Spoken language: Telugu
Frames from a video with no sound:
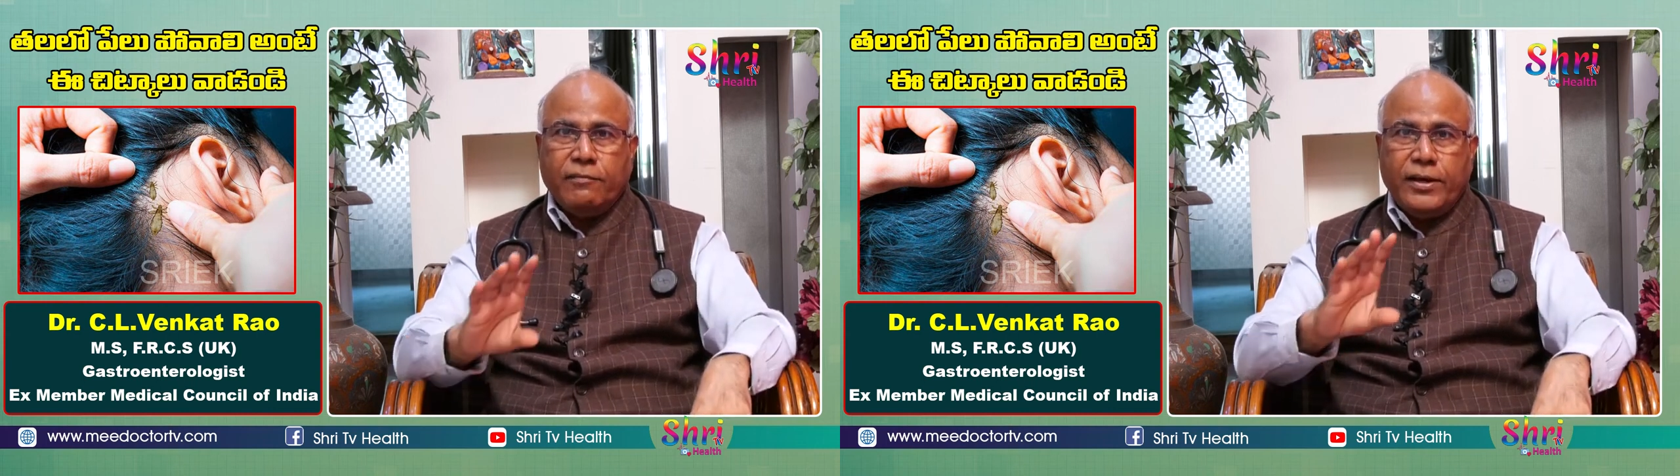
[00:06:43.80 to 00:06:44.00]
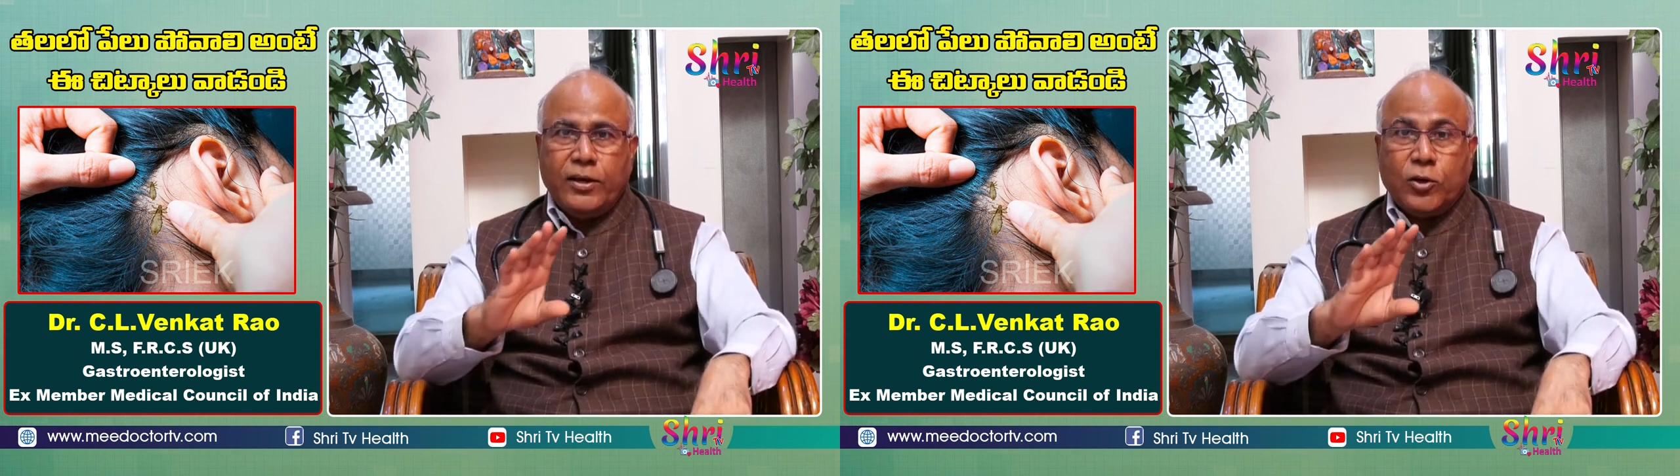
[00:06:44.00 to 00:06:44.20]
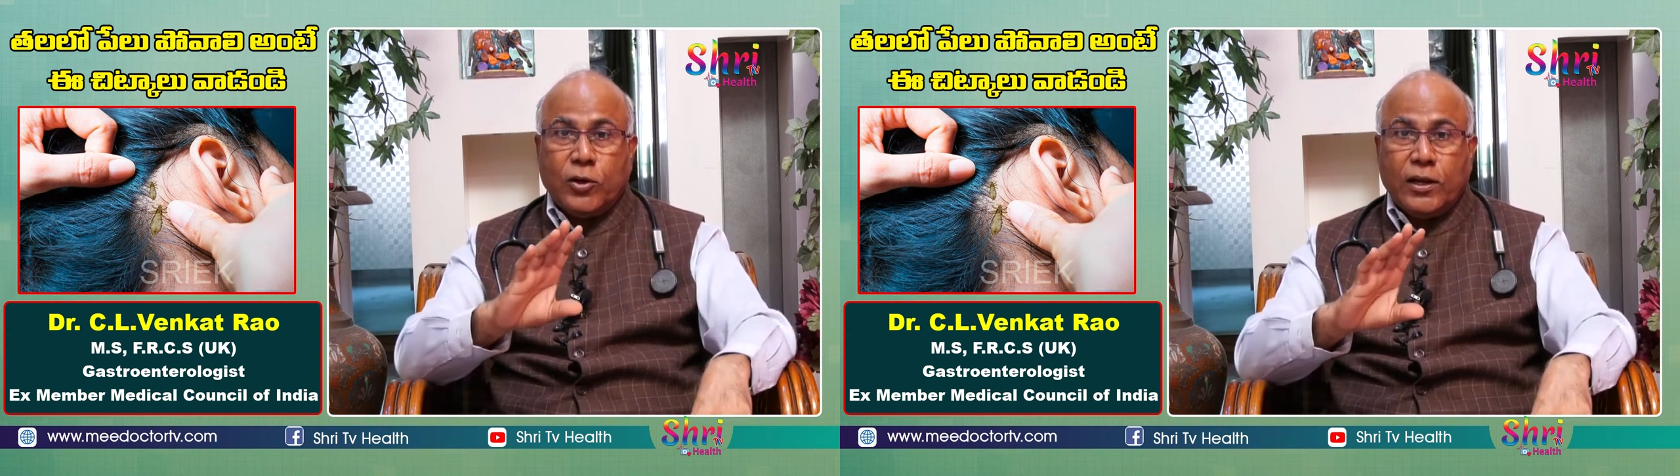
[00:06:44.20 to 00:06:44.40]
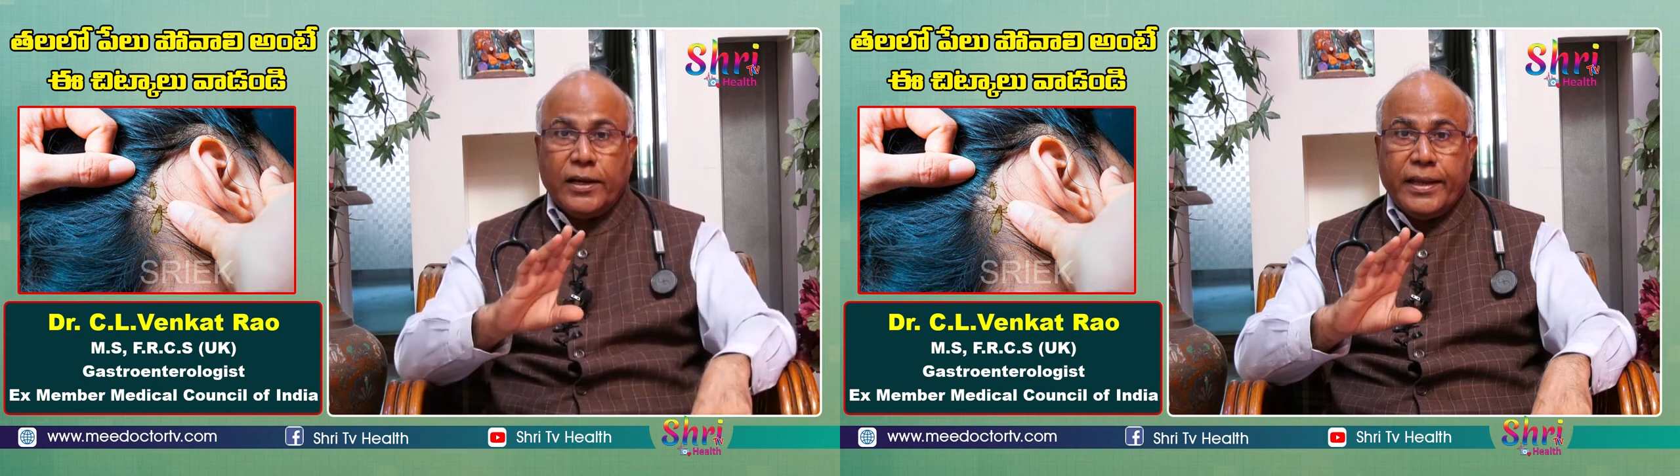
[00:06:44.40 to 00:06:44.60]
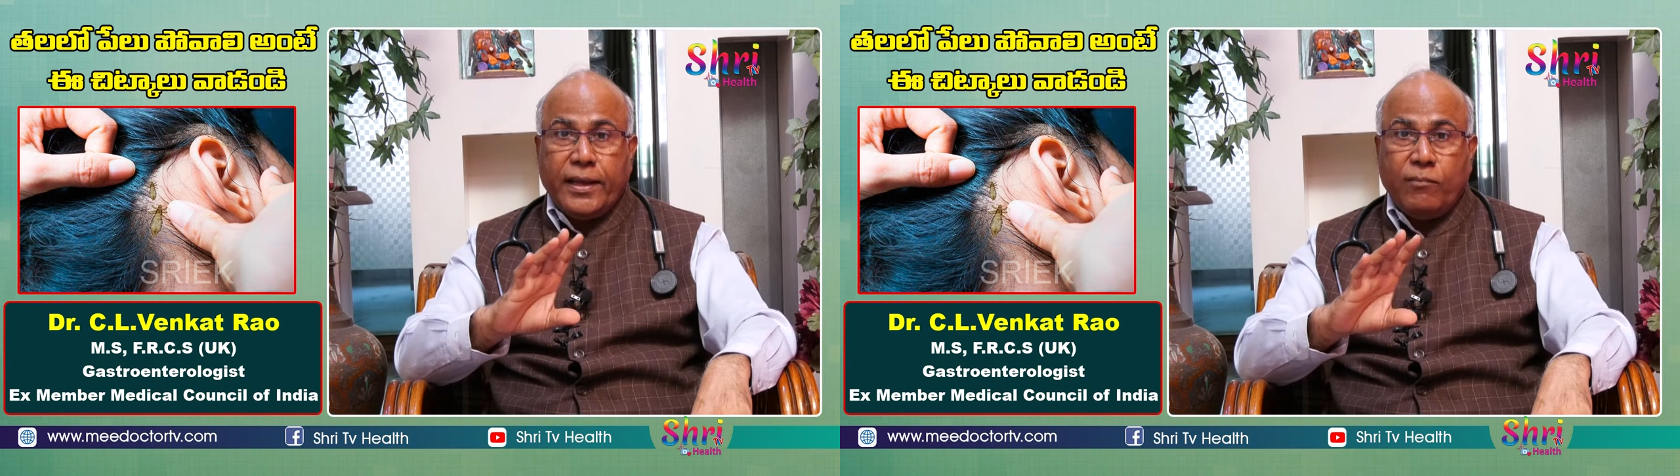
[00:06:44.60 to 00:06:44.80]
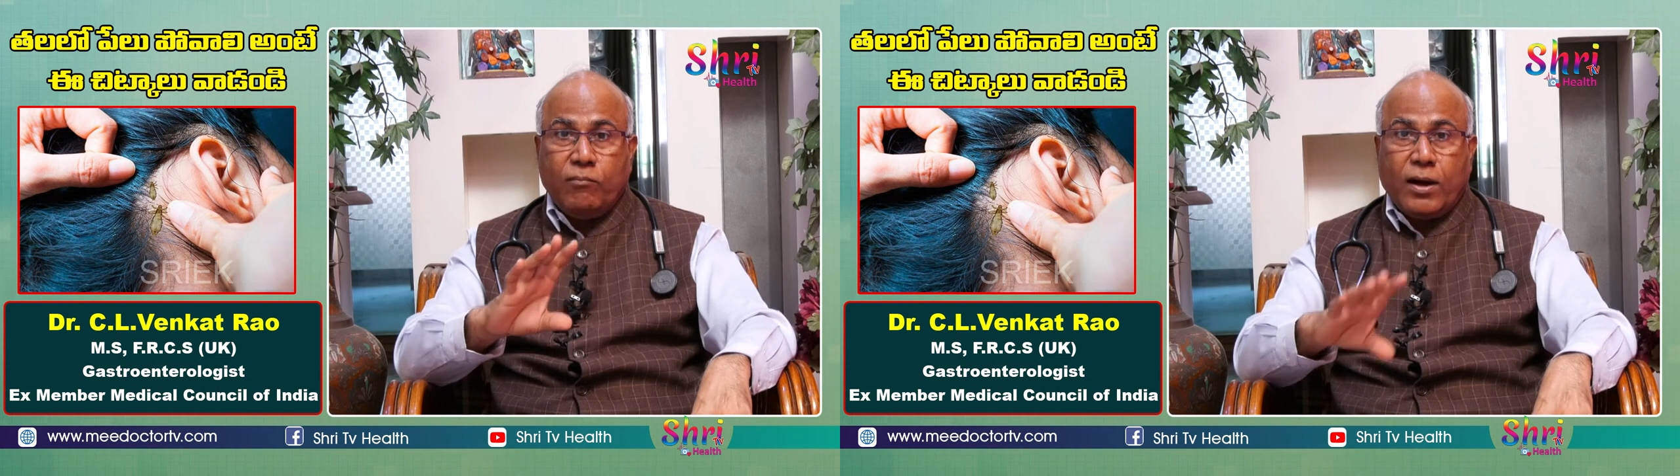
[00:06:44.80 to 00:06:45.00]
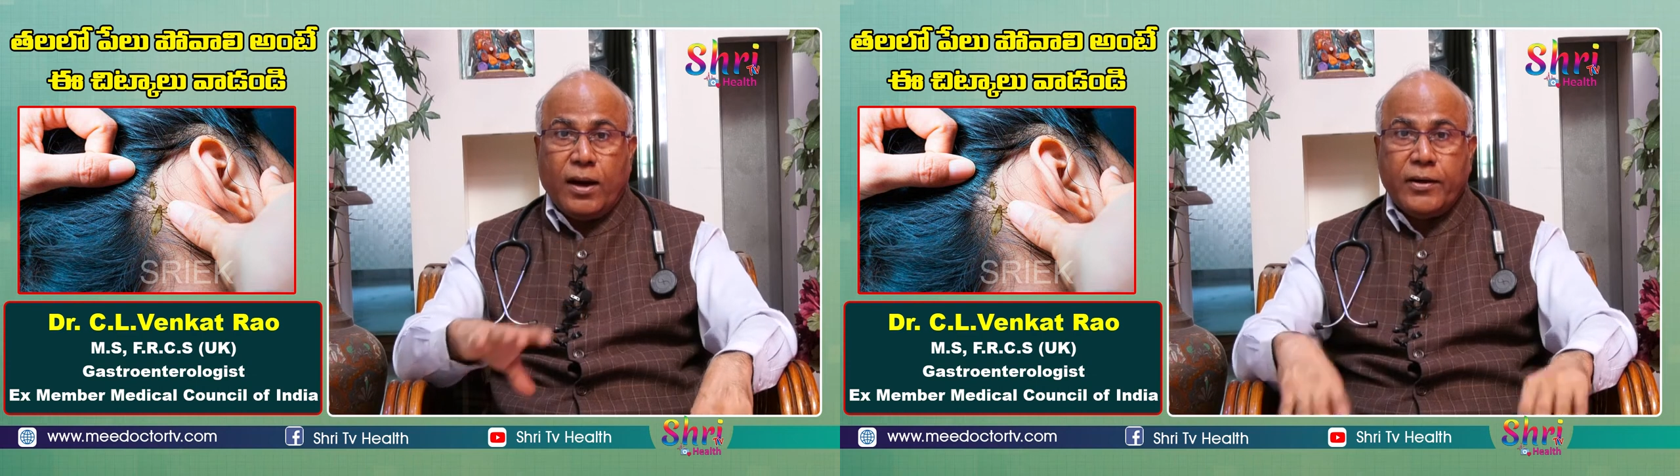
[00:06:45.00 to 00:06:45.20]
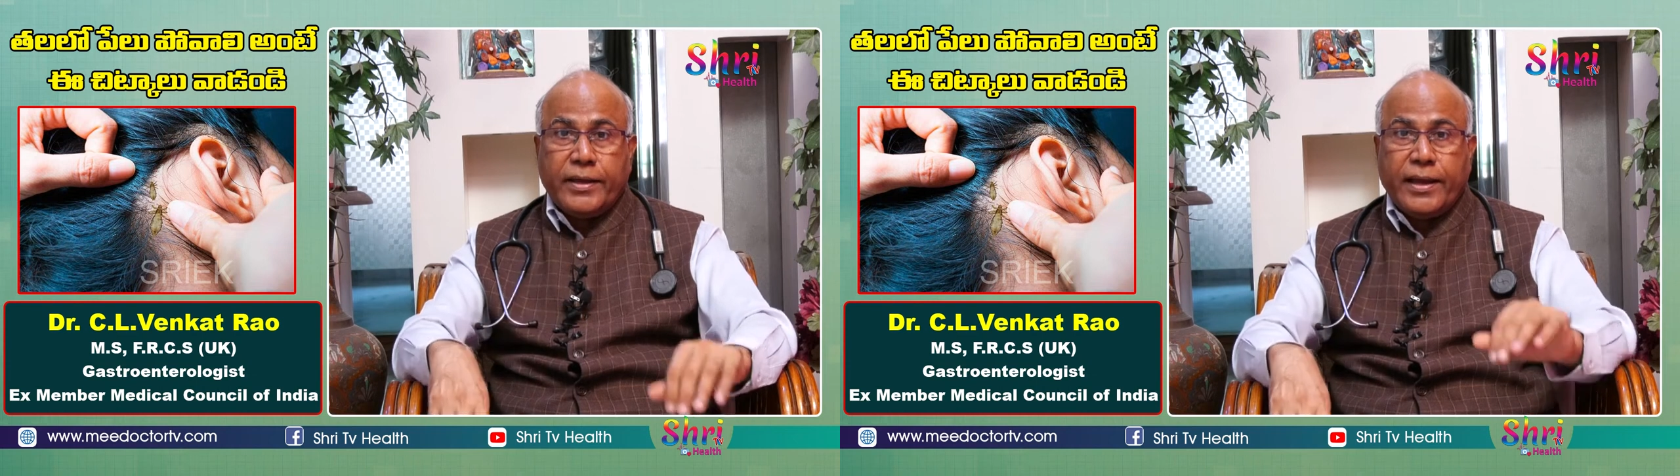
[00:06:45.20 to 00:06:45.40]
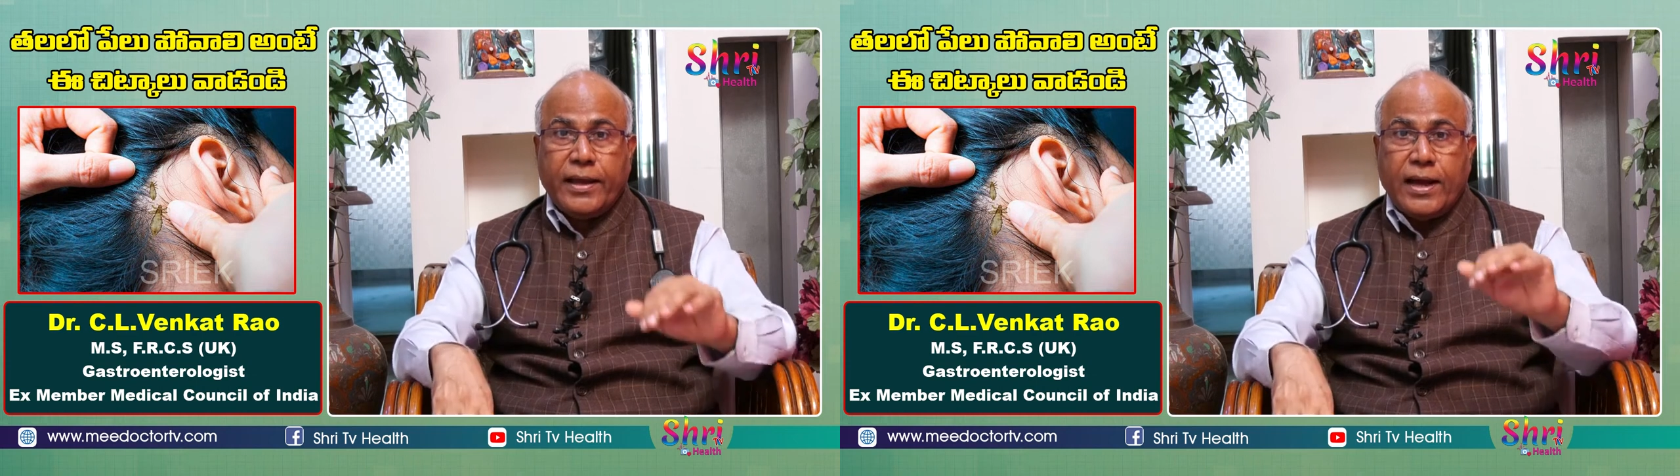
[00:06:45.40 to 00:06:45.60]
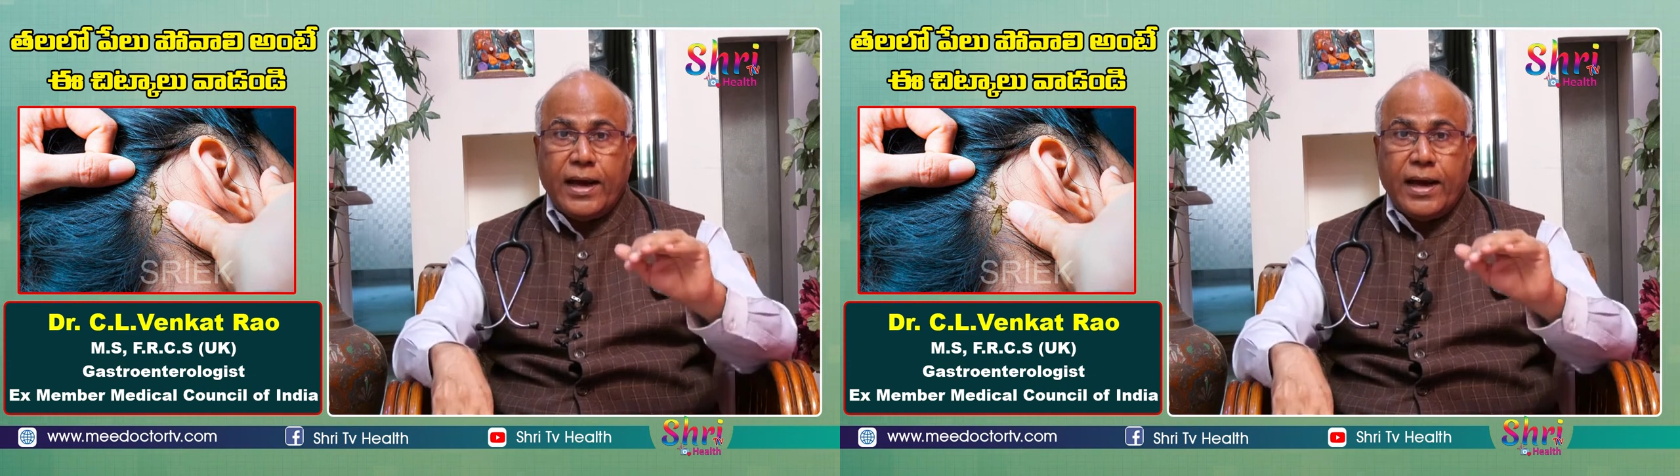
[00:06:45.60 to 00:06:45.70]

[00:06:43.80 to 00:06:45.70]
వెంట్రుకలకి మాడికి